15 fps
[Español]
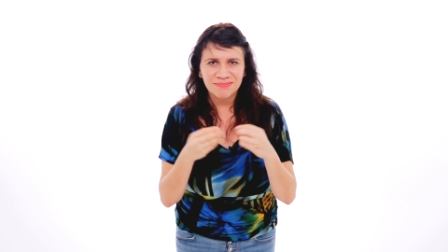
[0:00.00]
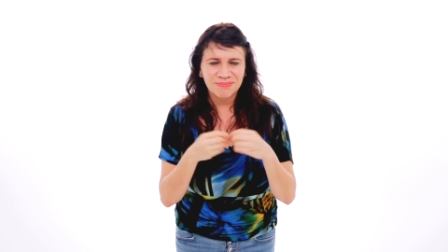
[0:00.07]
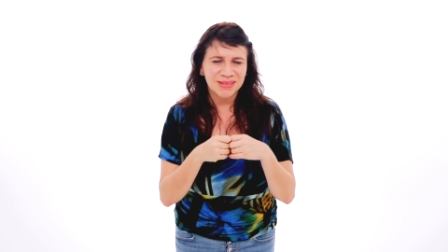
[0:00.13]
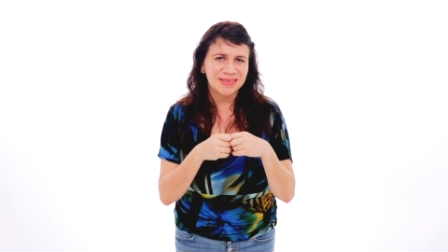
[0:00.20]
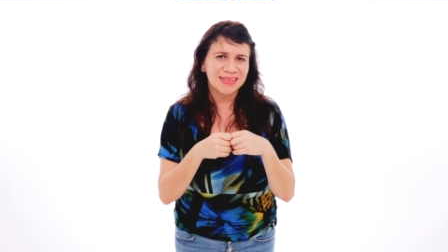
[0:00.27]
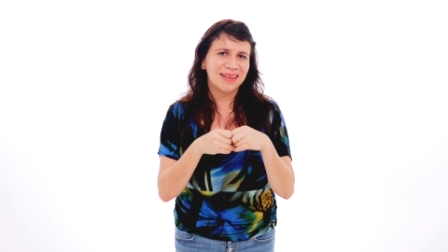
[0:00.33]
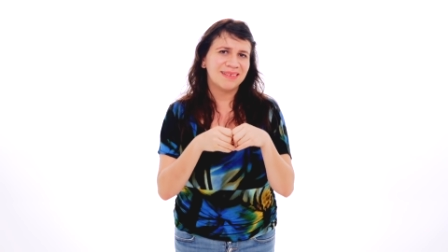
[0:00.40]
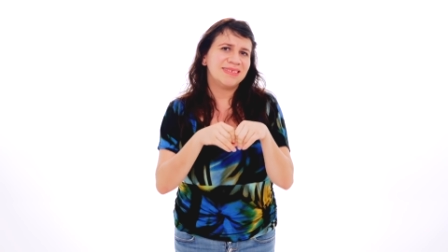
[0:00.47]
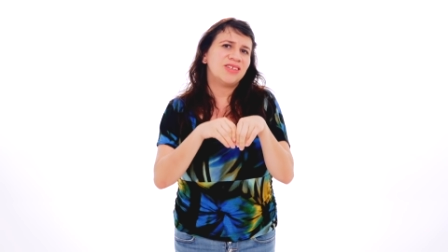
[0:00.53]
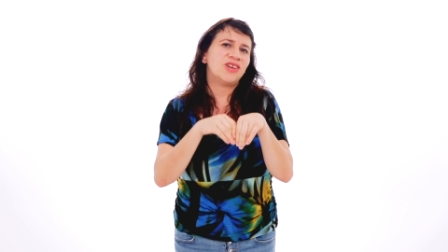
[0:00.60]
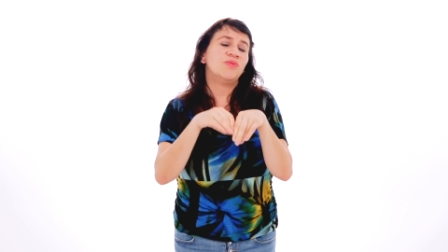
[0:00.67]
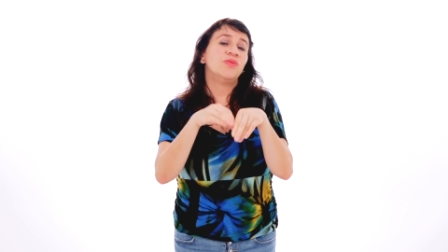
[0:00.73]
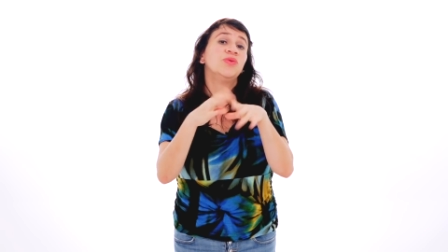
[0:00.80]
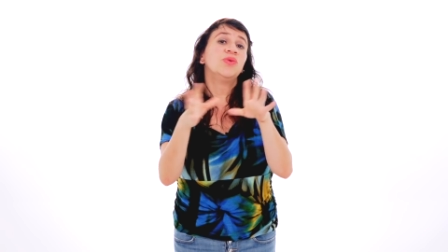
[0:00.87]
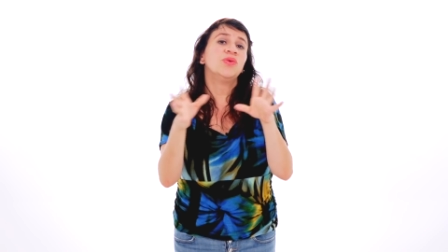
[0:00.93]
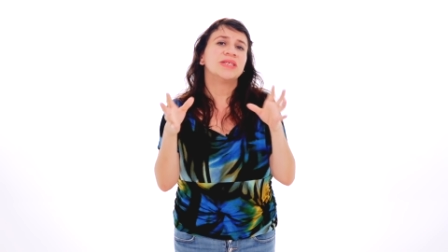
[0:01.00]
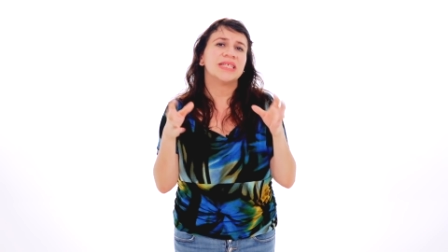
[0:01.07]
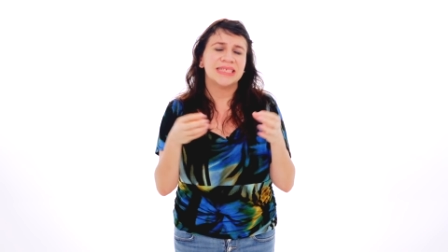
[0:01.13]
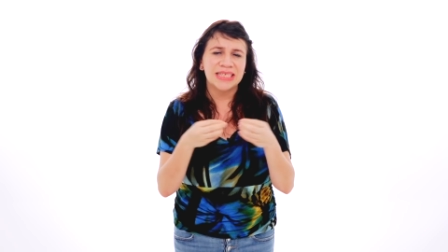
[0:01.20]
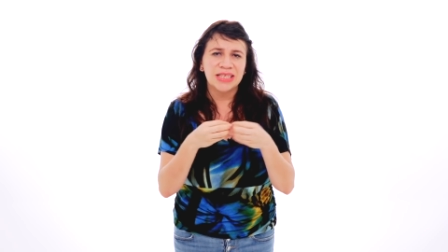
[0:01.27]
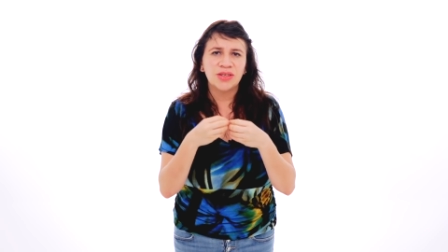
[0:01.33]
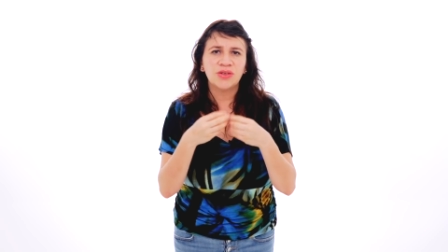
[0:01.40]
pues así como un
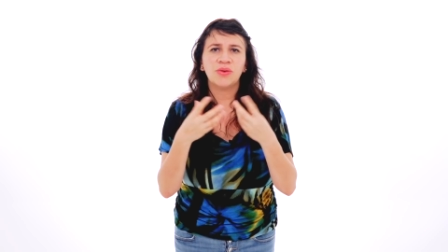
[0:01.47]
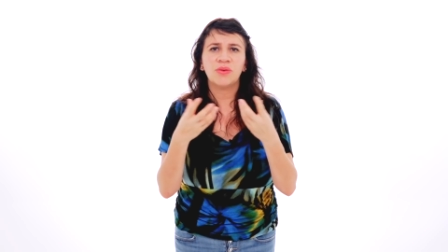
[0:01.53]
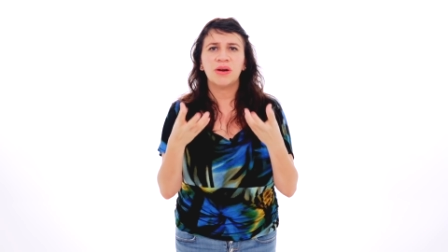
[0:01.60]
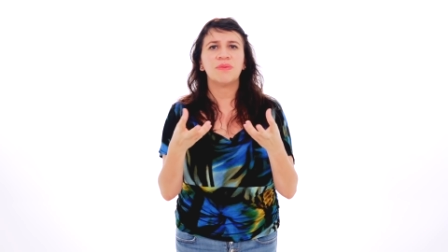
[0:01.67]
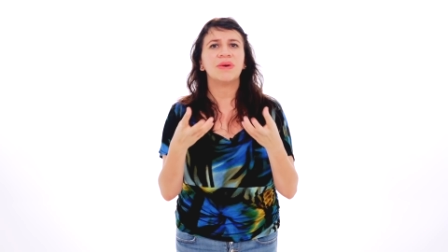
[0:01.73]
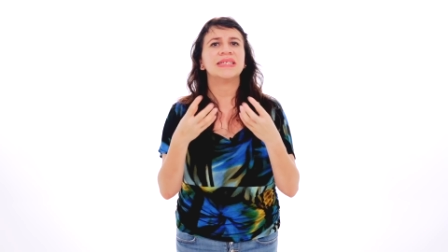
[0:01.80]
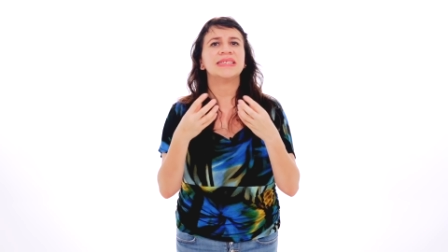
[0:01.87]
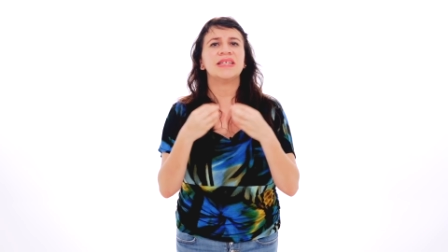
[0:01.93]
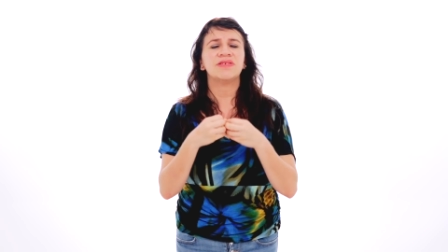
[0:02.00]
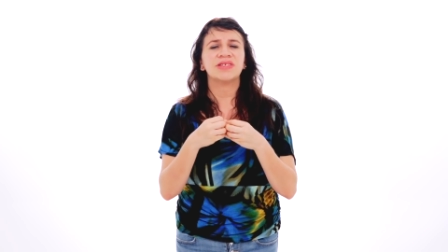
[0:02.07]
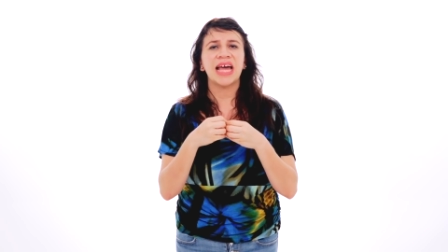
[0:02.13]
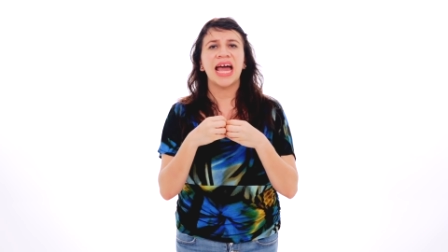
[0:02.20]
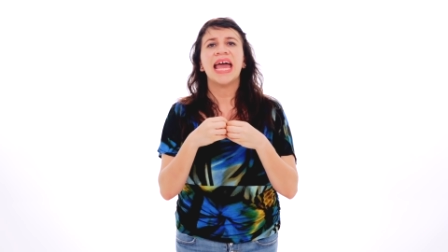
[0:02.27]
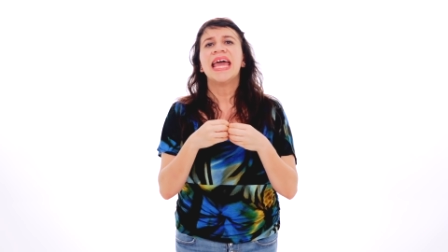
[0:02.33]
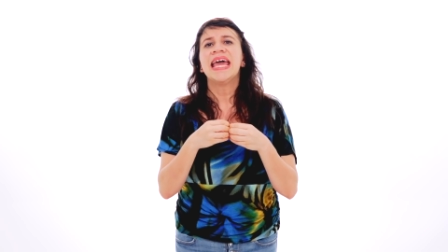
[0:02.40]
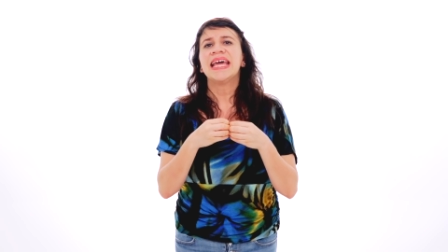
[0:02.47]
dulcecito o algo así, o sea,